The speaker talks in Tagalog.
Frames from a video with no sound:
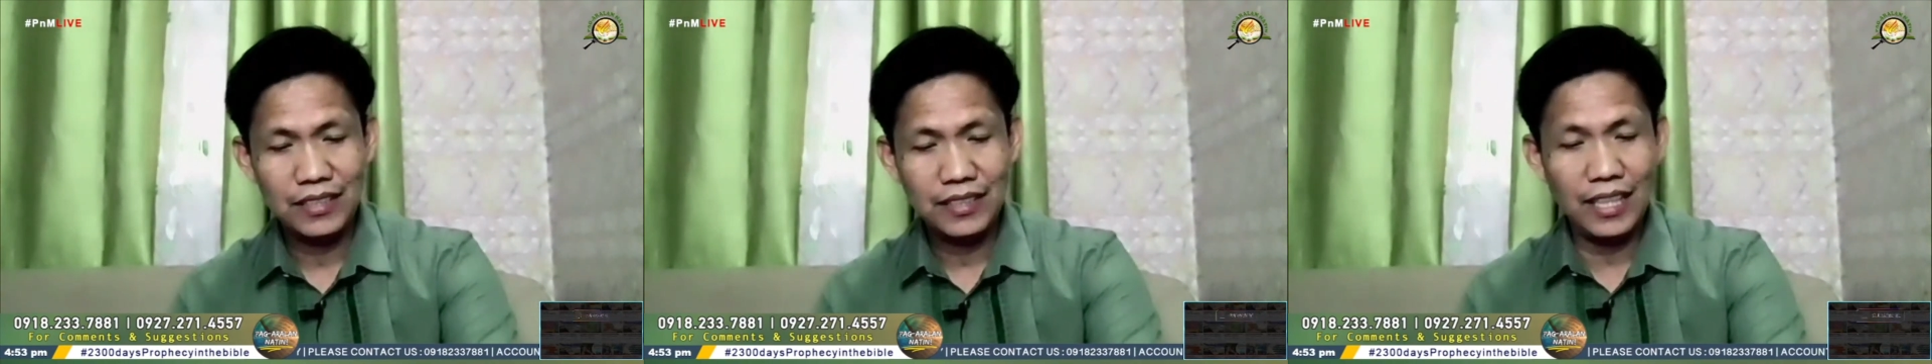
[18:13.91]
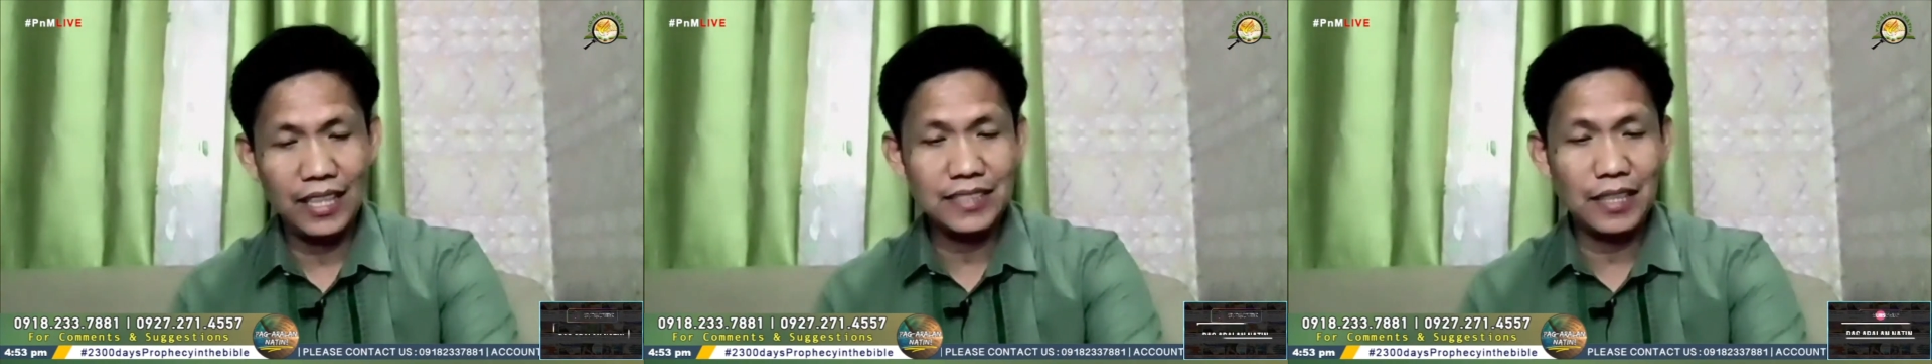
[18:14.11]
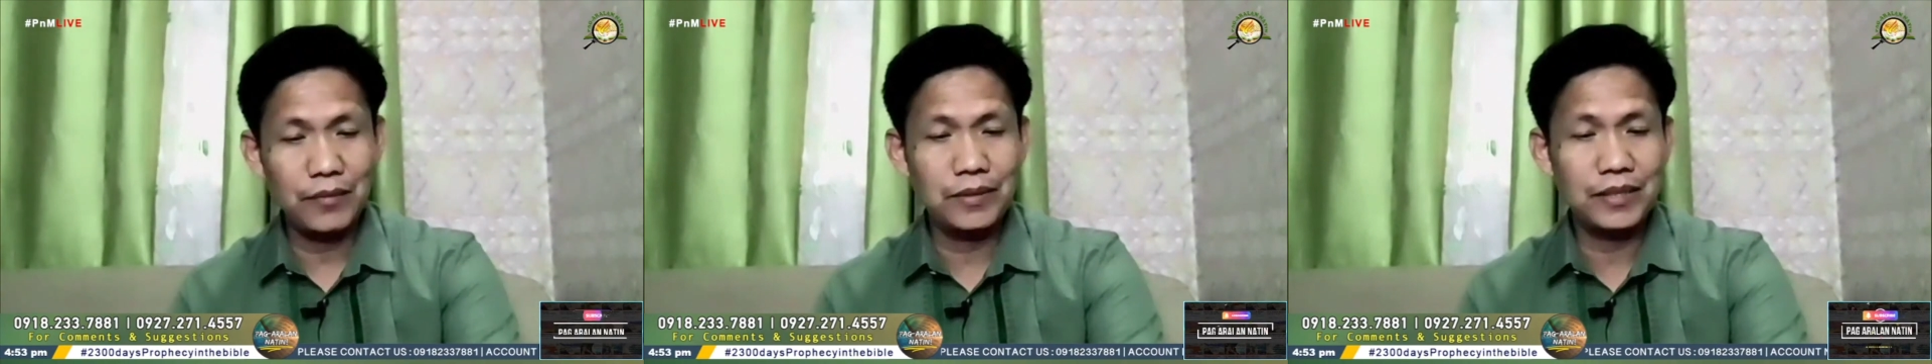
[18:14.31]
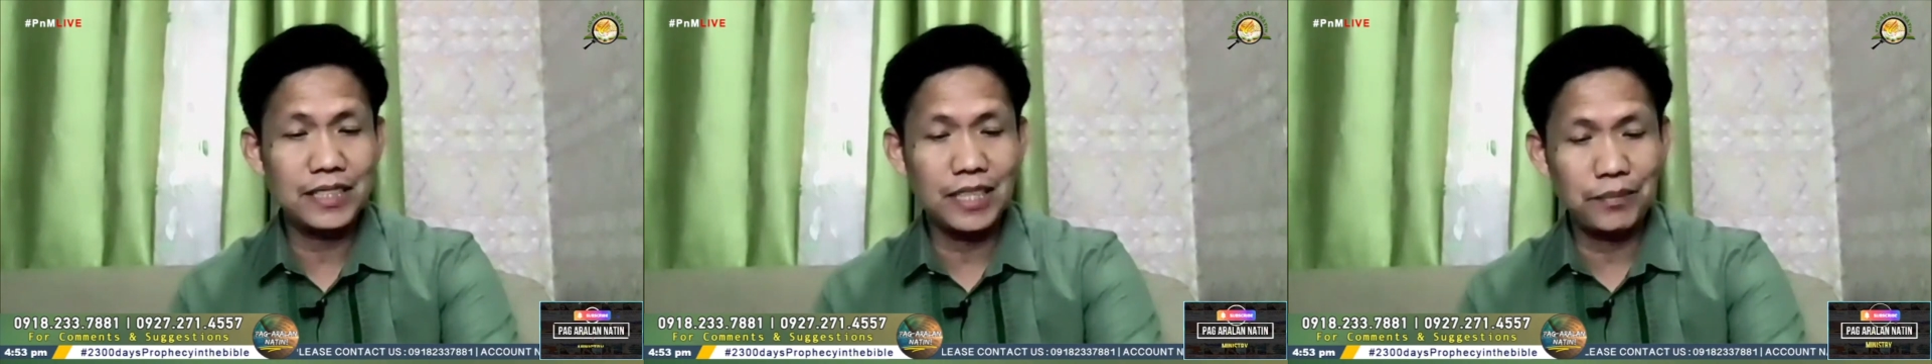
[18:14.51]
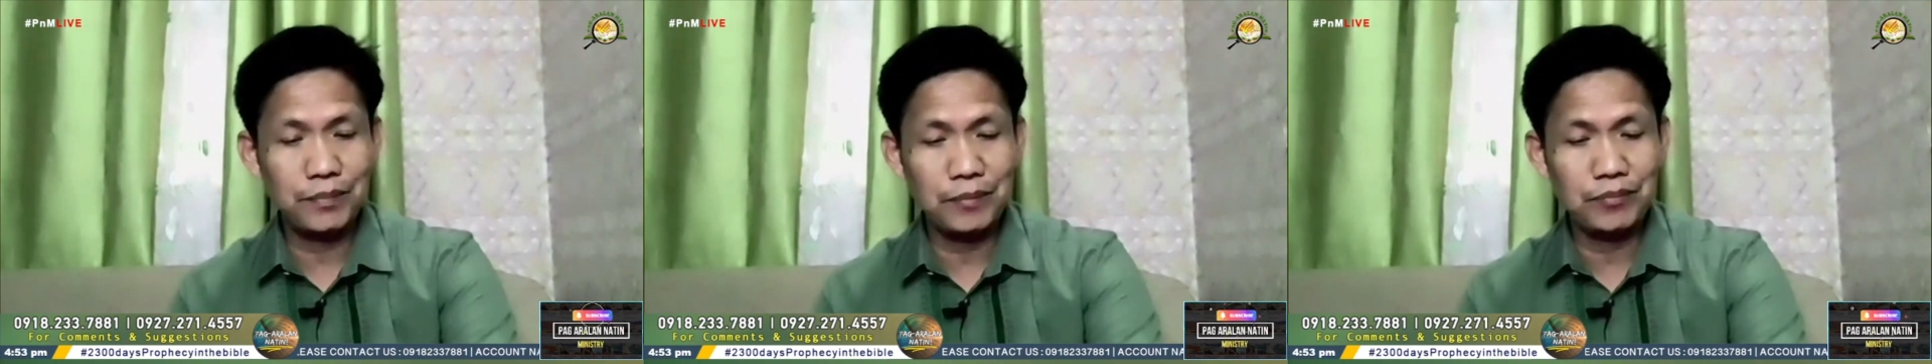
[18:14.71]
Kaya ang sabi niya
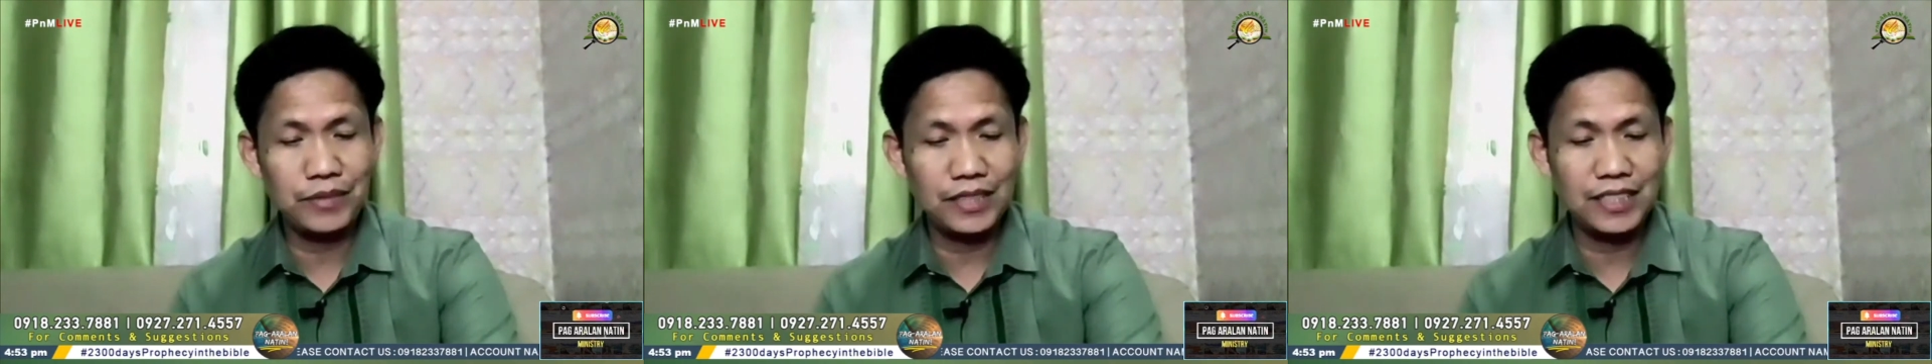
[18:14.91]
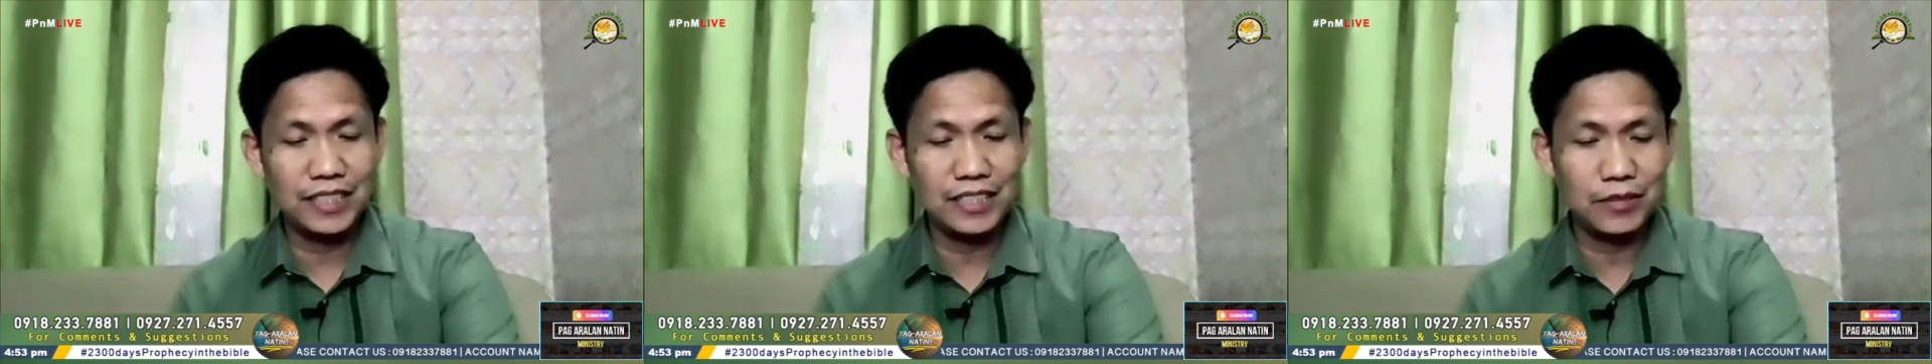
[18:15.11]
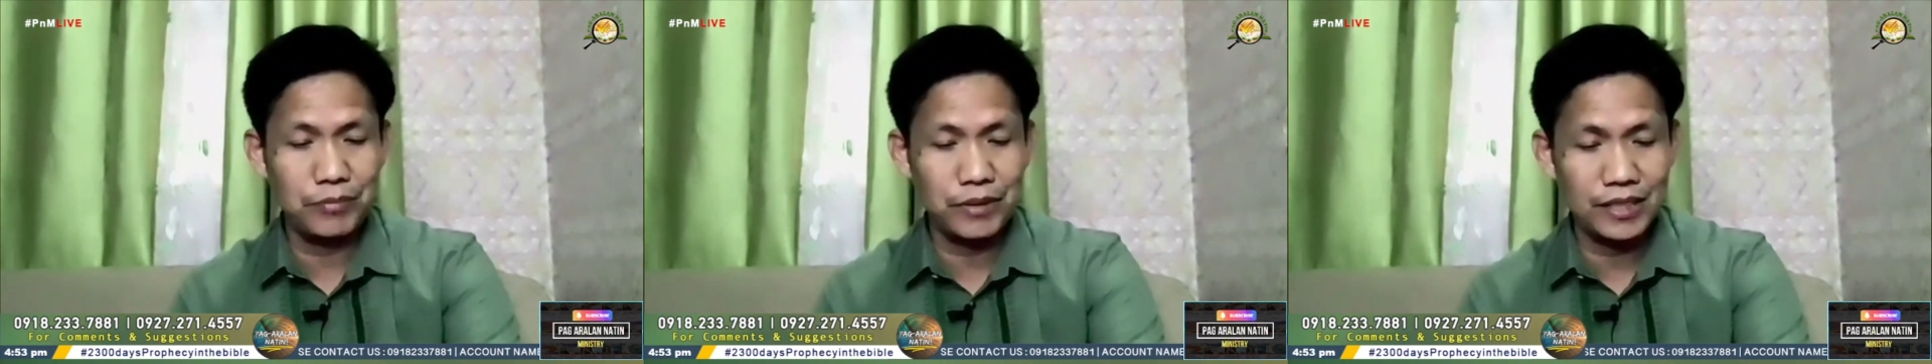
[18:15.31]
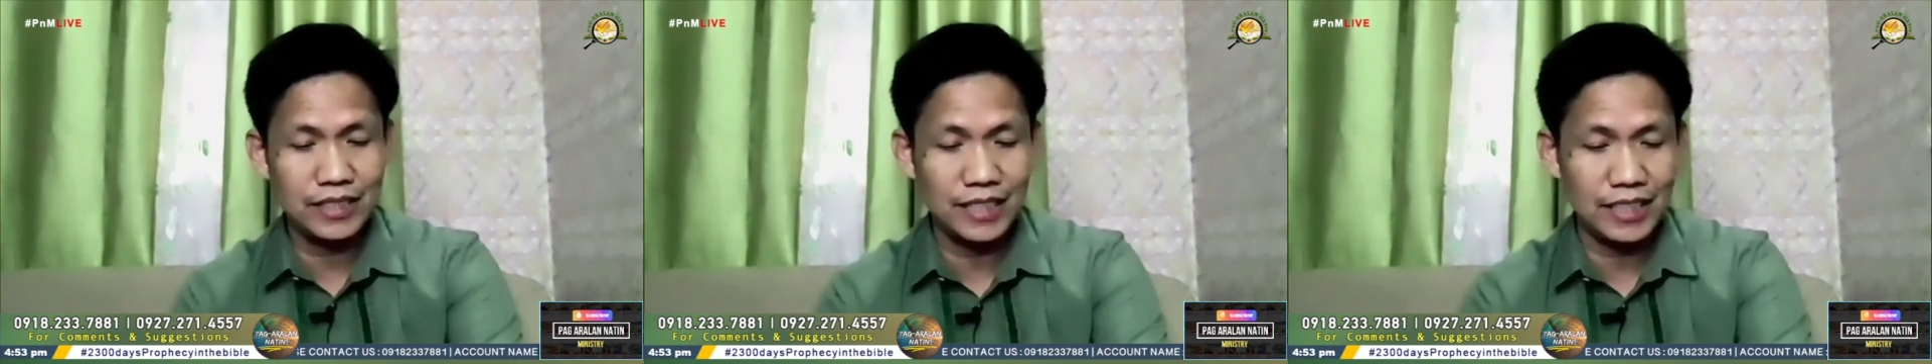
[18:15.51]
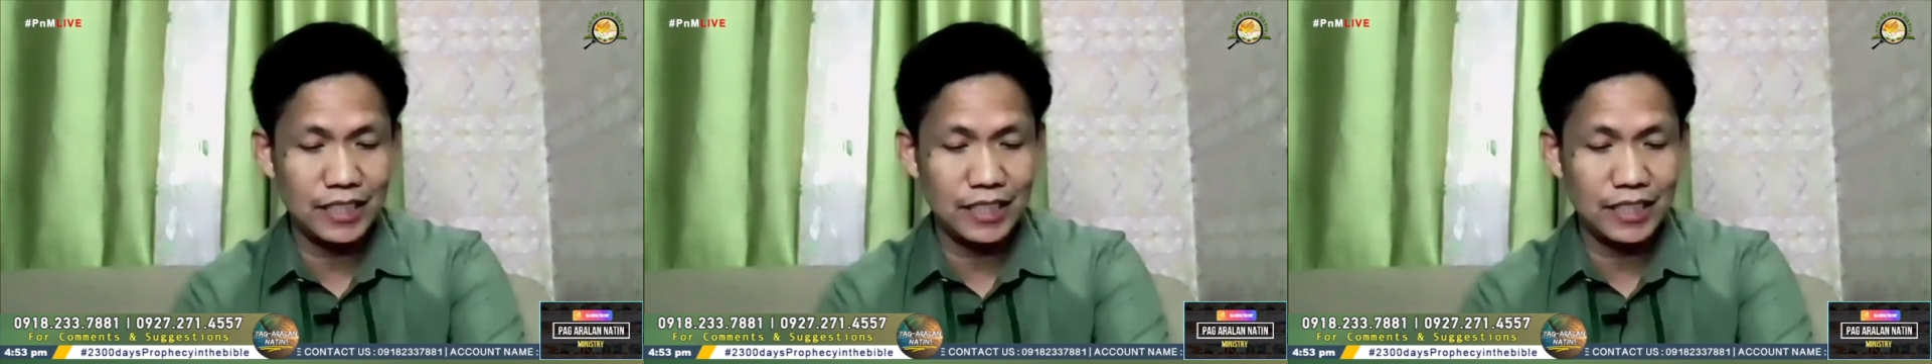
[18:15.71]
sa 56 verse